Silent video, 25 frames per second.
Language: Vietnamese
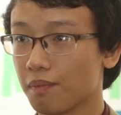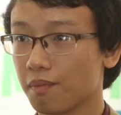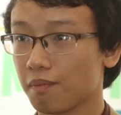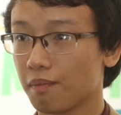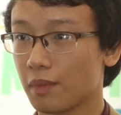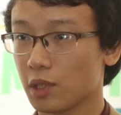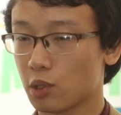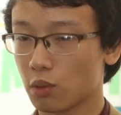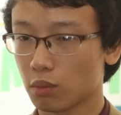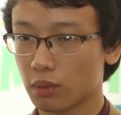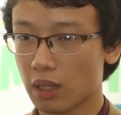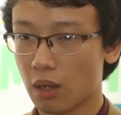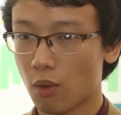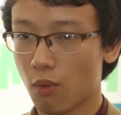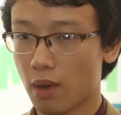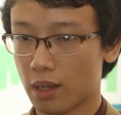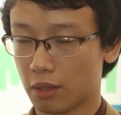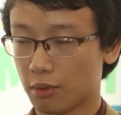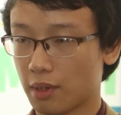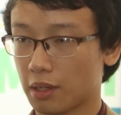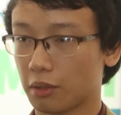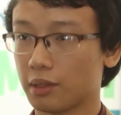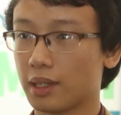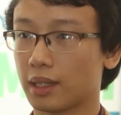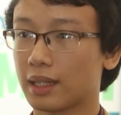mà chúng ta hoàn
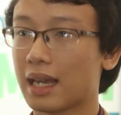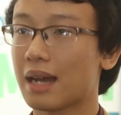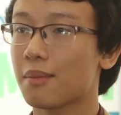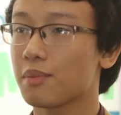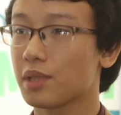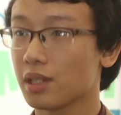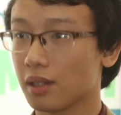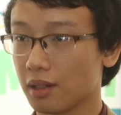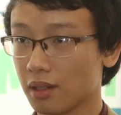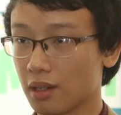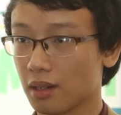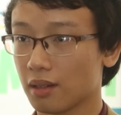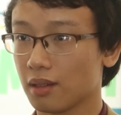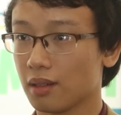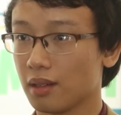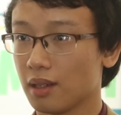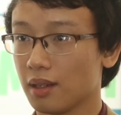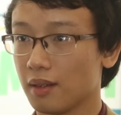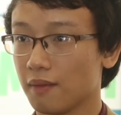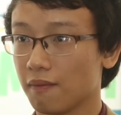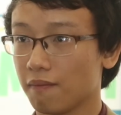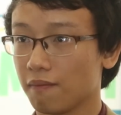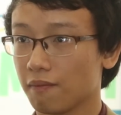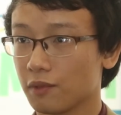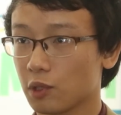toàn có thể tham dự được
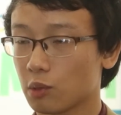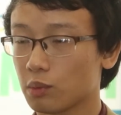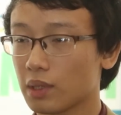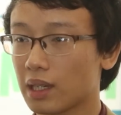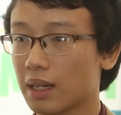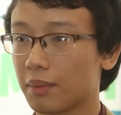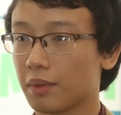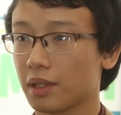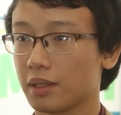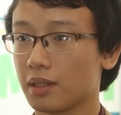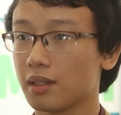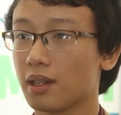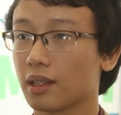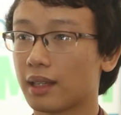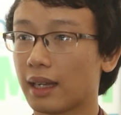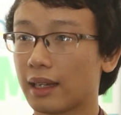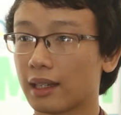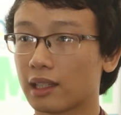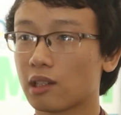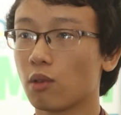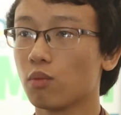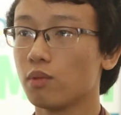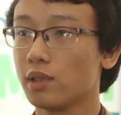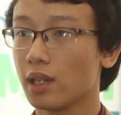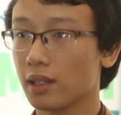chúng ta gặp được những người thành
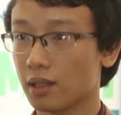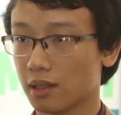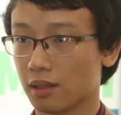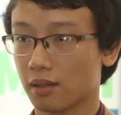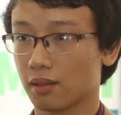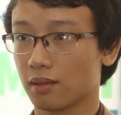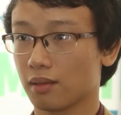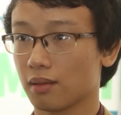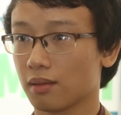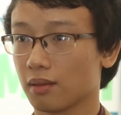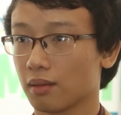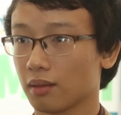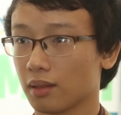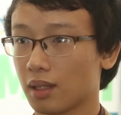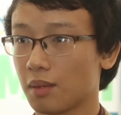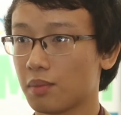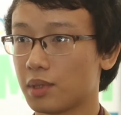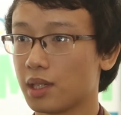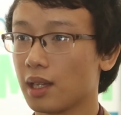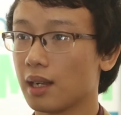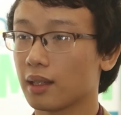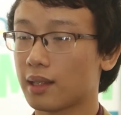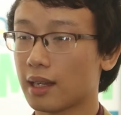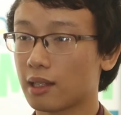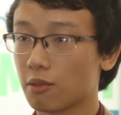công nhất thậm
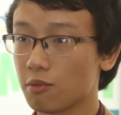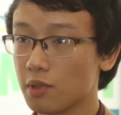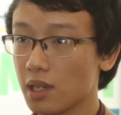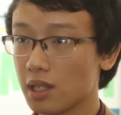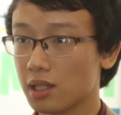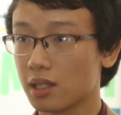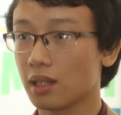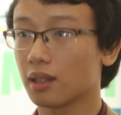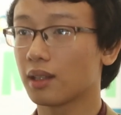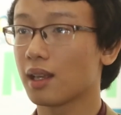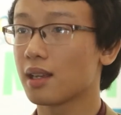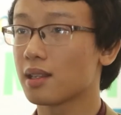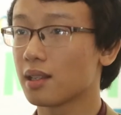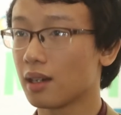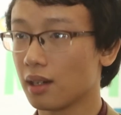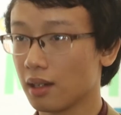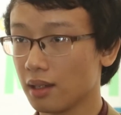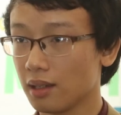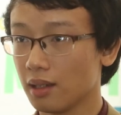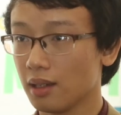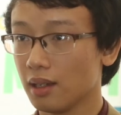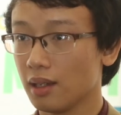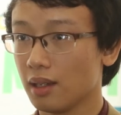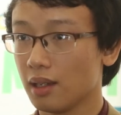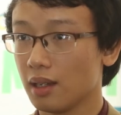chí là thành công nhất trên thế giới
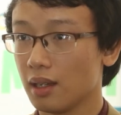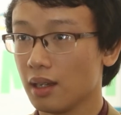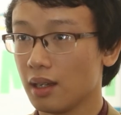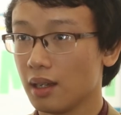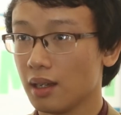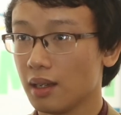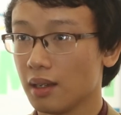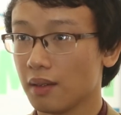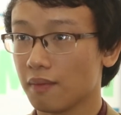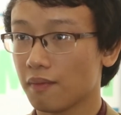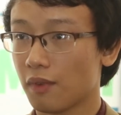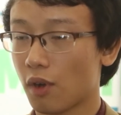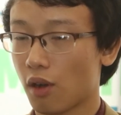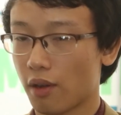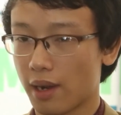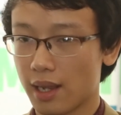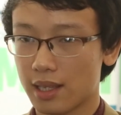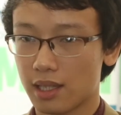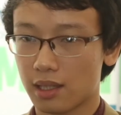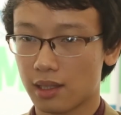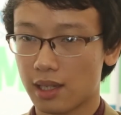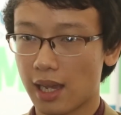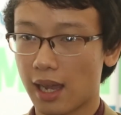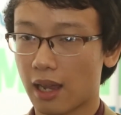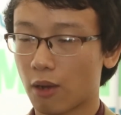và họ đã
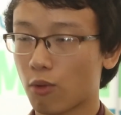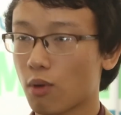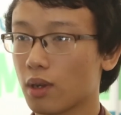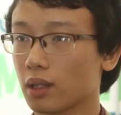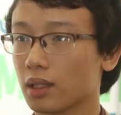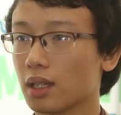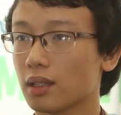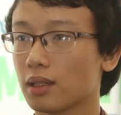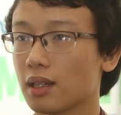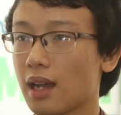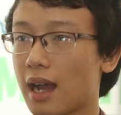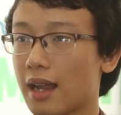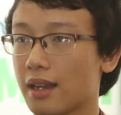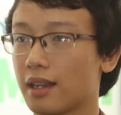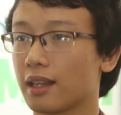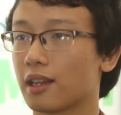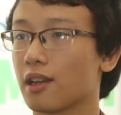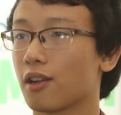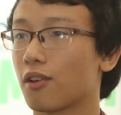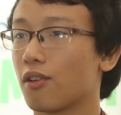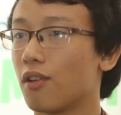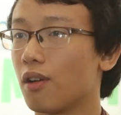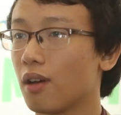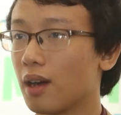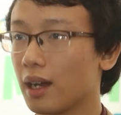trải qua tất cả những
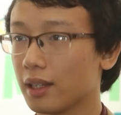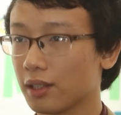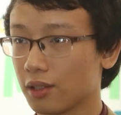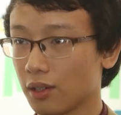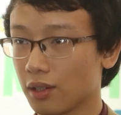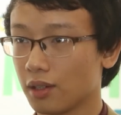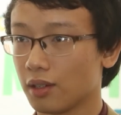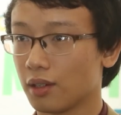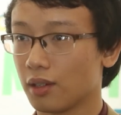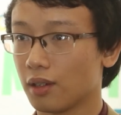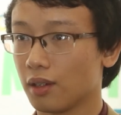cái khó khăn rồi